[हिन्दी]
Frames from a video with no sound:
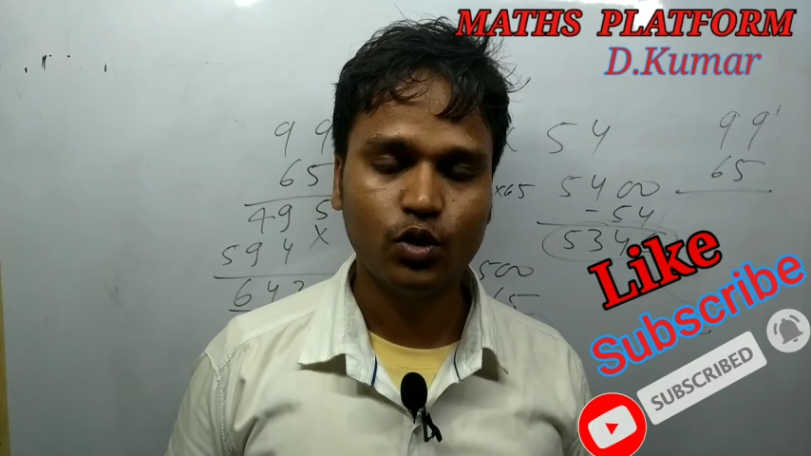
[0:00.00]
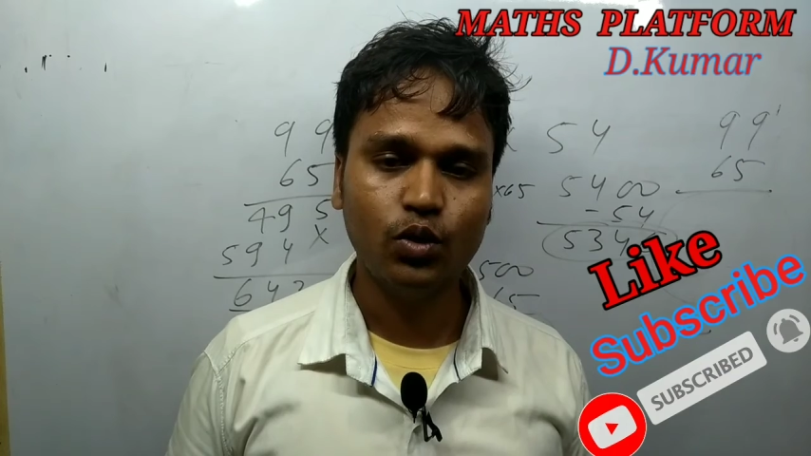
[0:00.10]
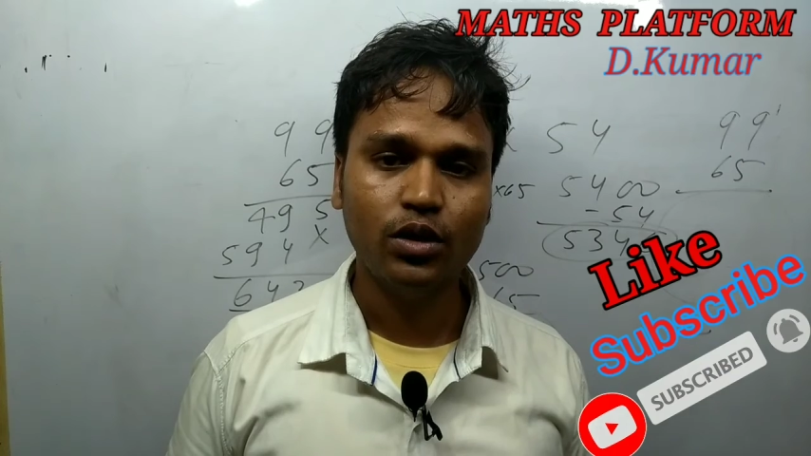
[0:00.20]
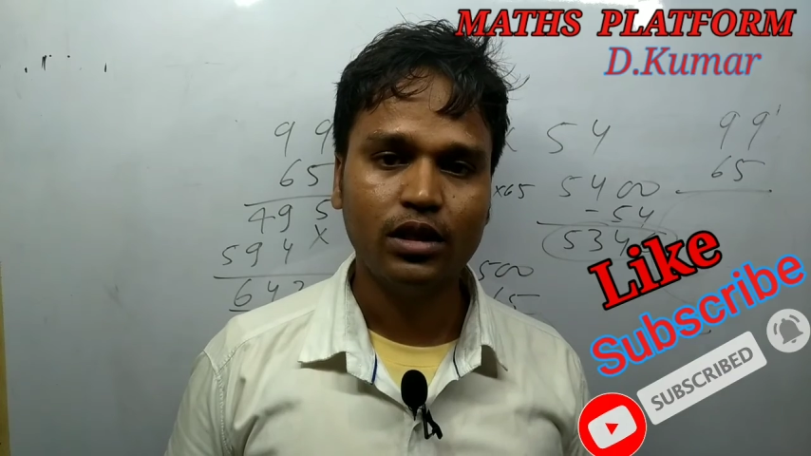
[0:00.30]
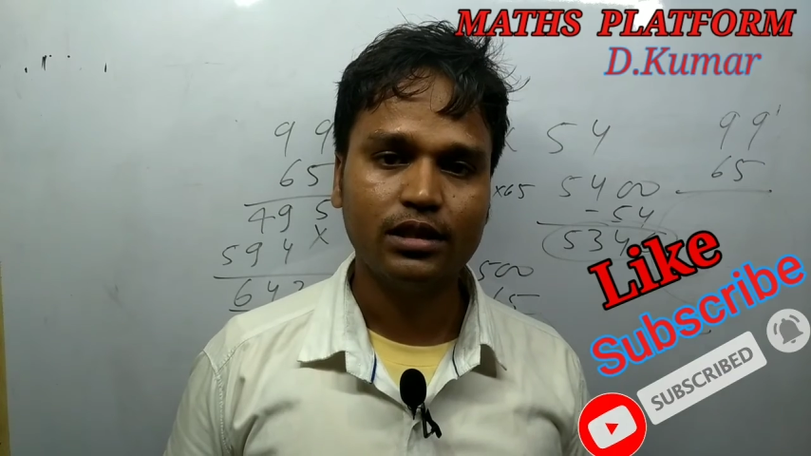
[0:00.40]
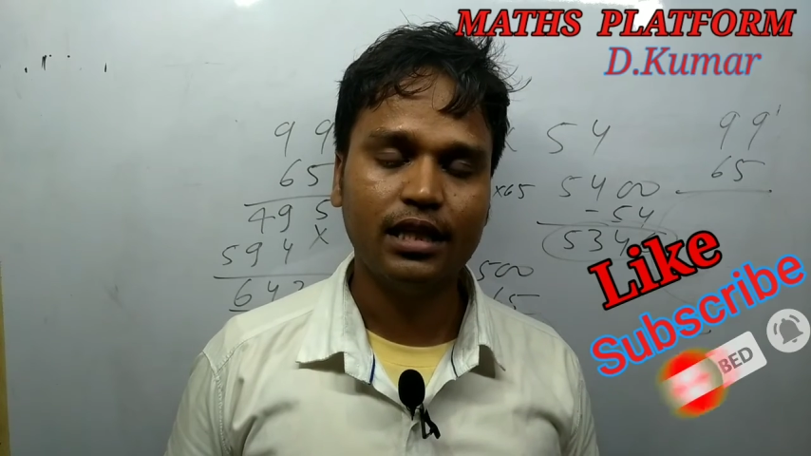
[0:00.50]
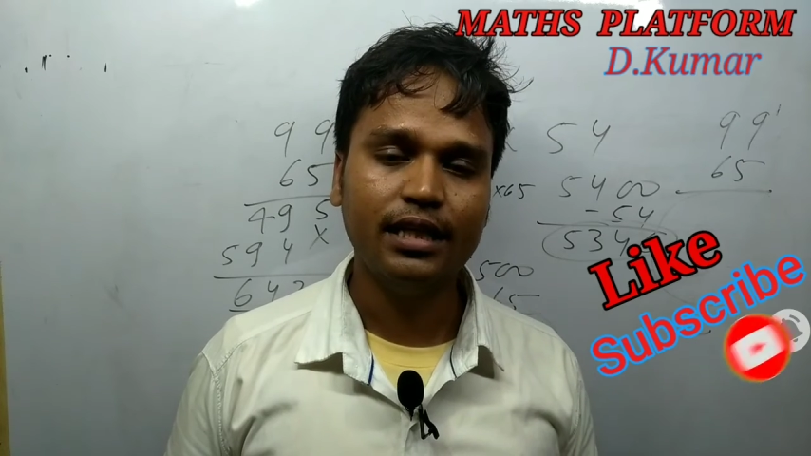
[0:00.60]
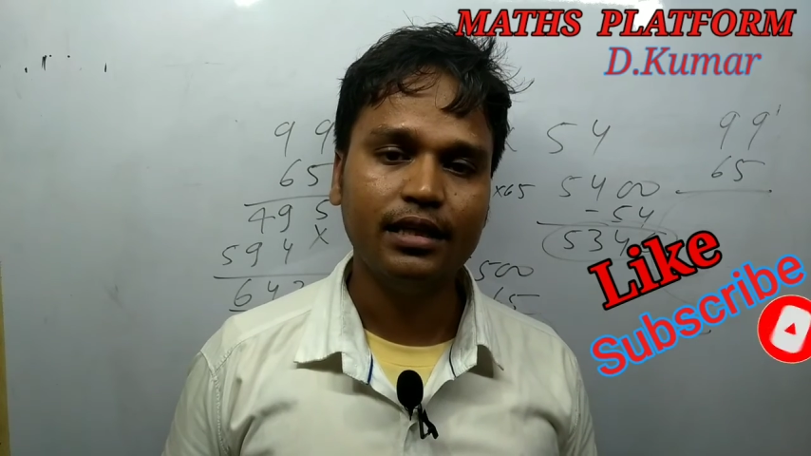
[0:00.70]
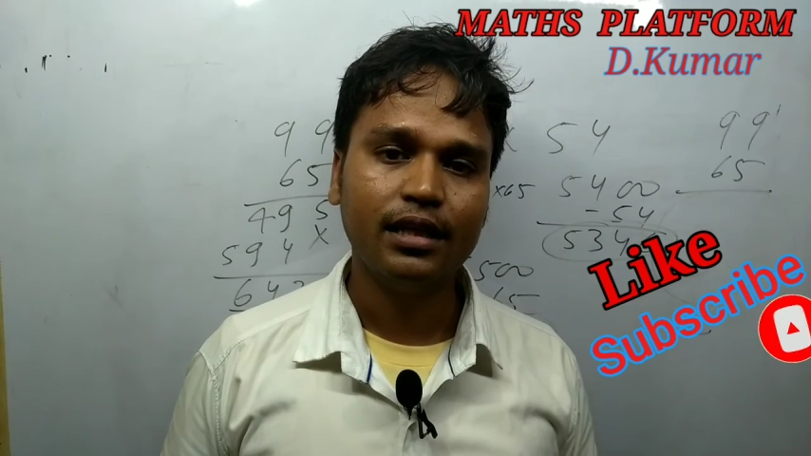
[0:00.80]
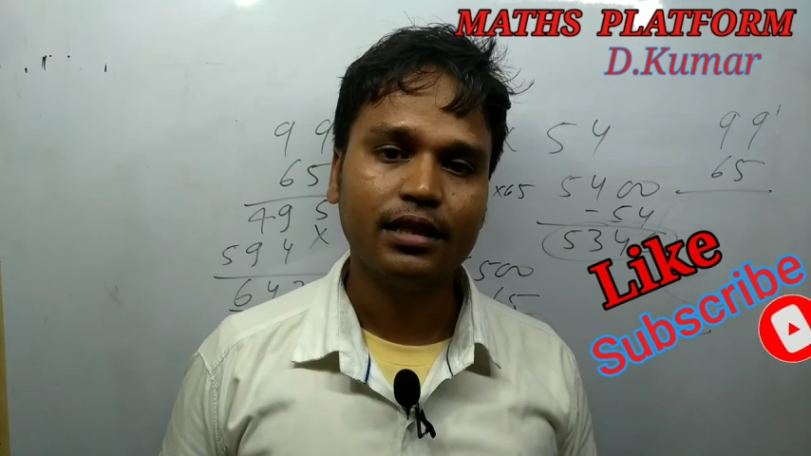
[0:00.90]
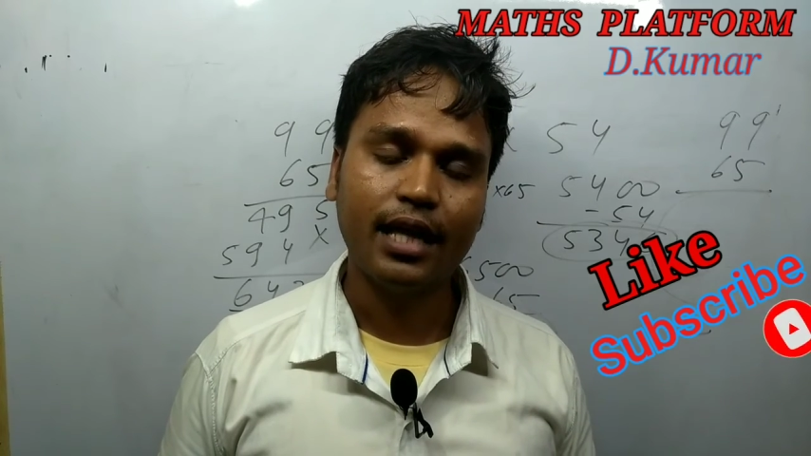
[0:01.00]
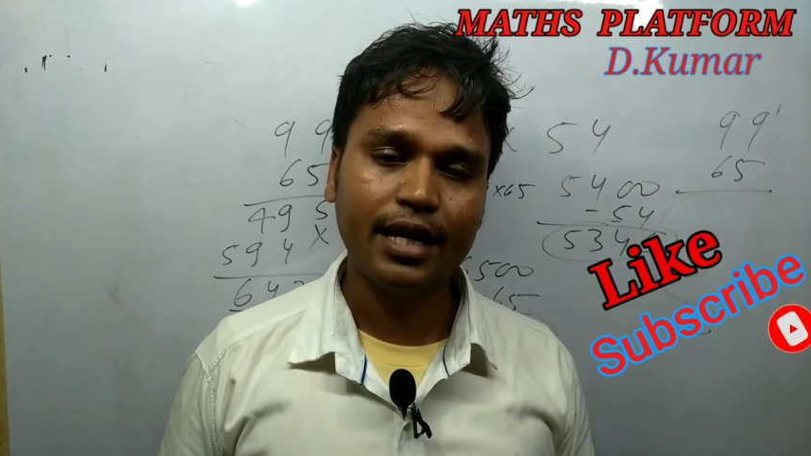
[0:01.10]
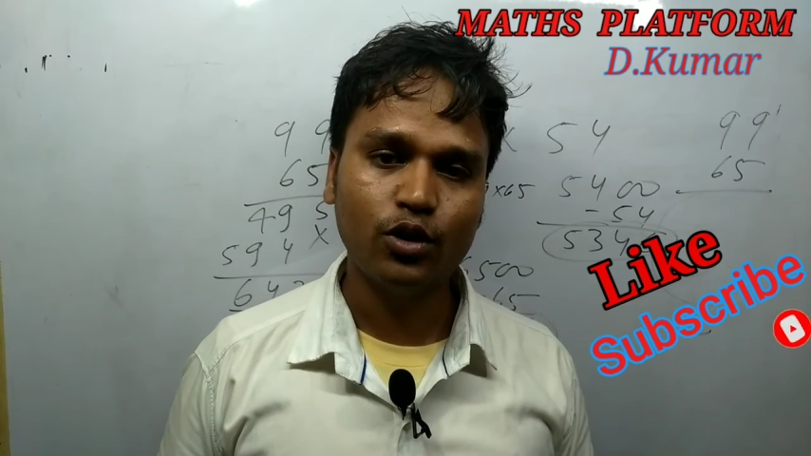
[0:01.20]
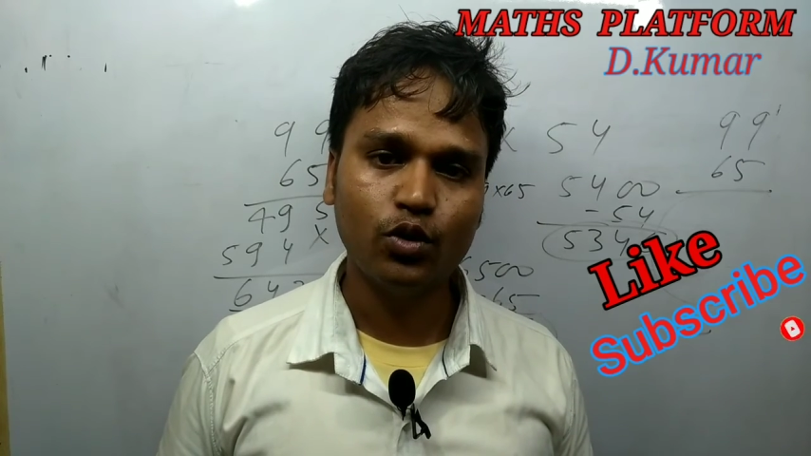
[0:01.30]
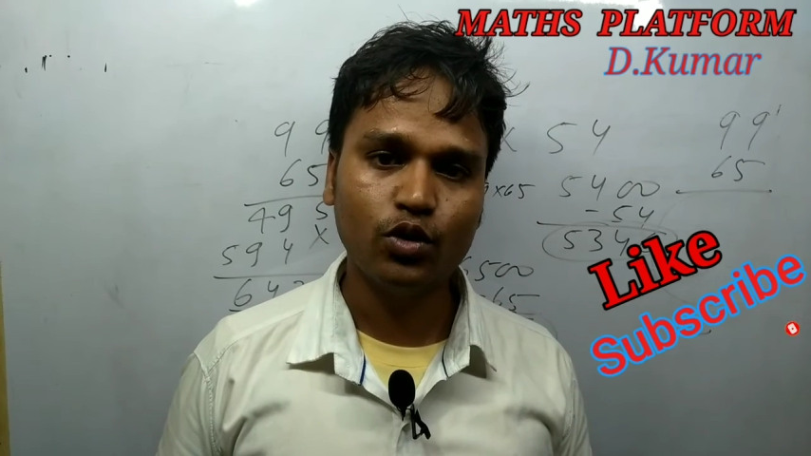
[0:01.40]
तो चलिए
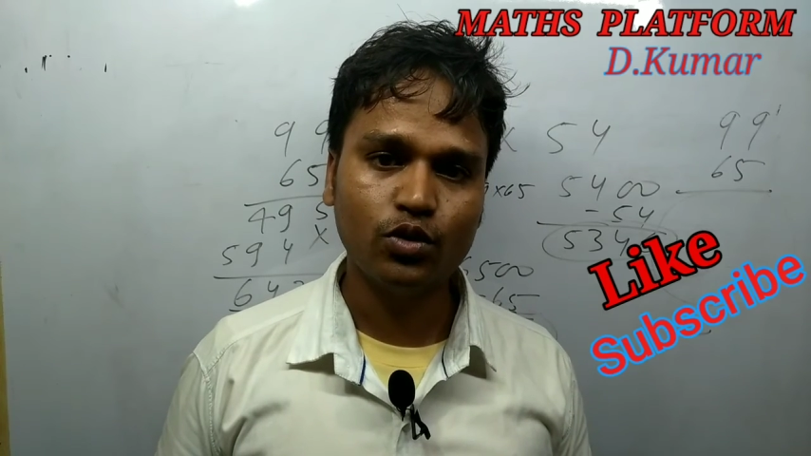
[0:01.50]
थैंक यू